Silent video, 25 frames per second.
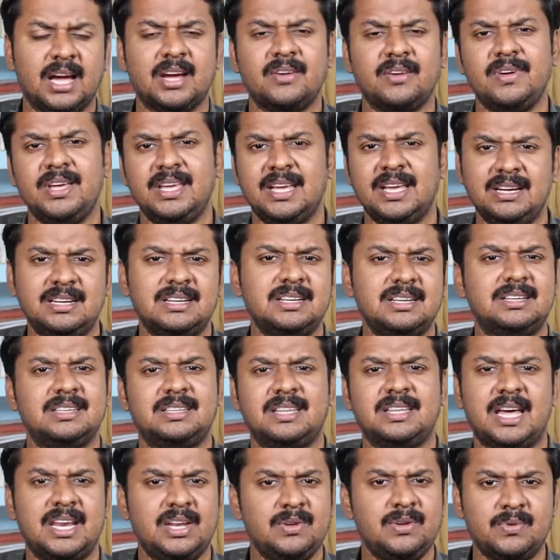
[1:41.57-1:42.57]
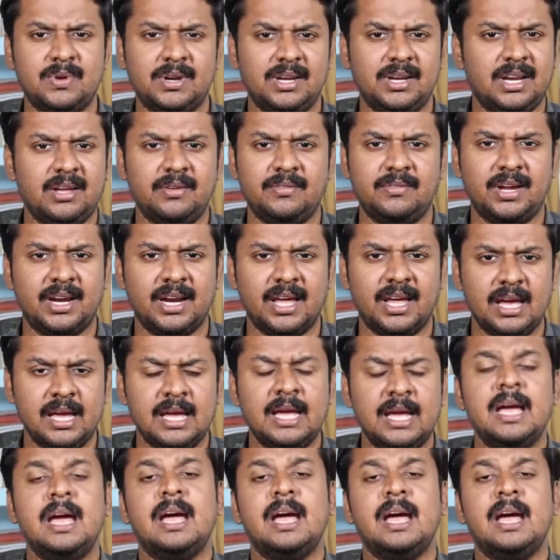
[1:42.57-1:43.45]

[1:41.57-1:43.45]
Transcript: ஆகவே எங்களுக்கு இந்த அறிவுரையெல்லாம் வேணாம்